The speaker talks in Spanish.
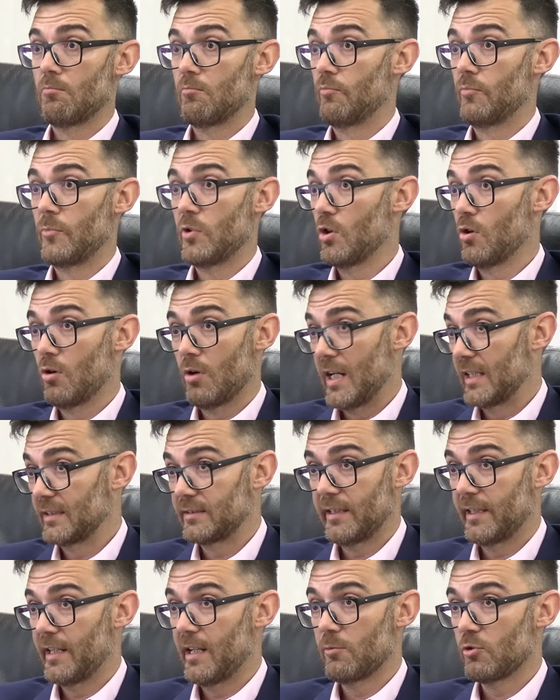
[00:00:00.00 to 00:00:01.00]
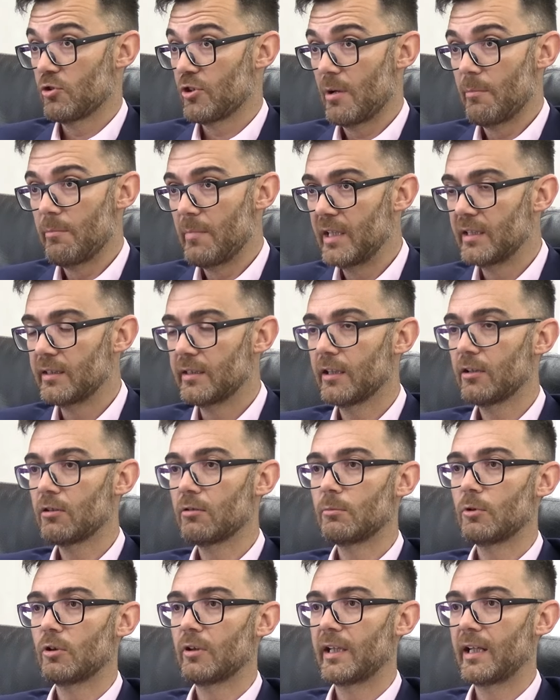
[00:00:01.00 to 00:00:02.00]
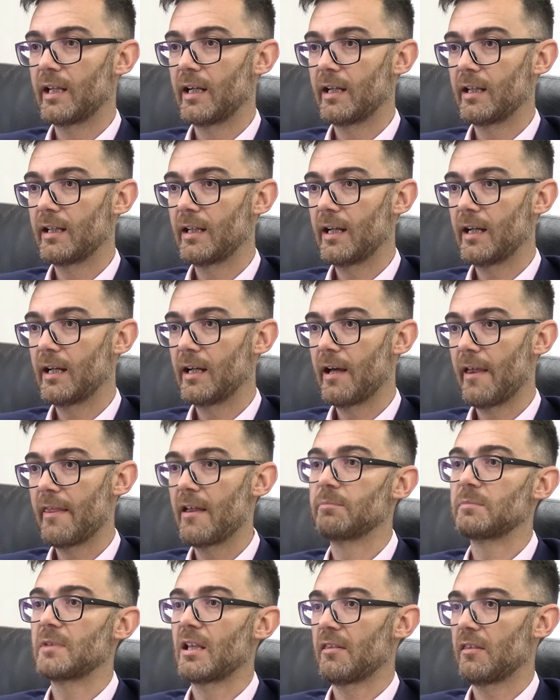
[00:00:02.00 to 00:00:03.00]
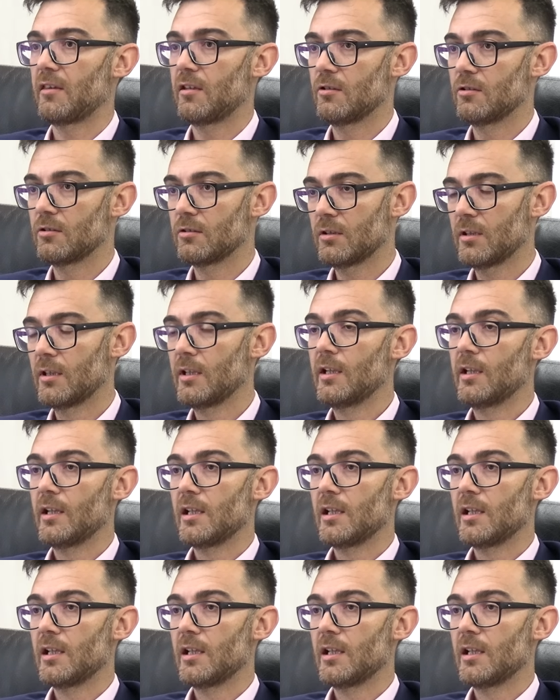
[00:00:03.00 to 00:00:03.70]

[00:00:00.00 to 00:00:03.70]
no las teníamos en mente, como era la adaptación